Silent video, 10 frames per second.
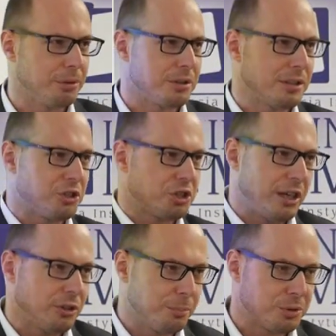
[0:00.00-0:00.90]
bo to znaczy,
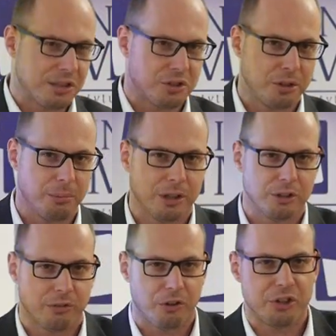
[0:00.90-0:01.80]
że ja tą przestrzeń
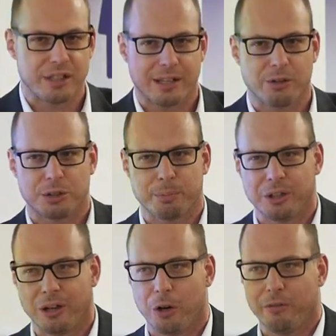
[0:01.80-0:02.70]
mogę dowolnie
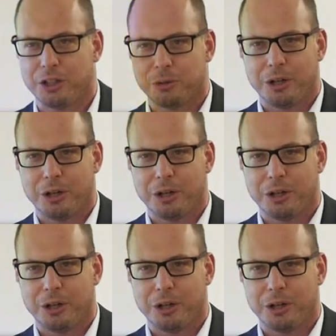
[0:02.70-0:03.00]
zagospodarować,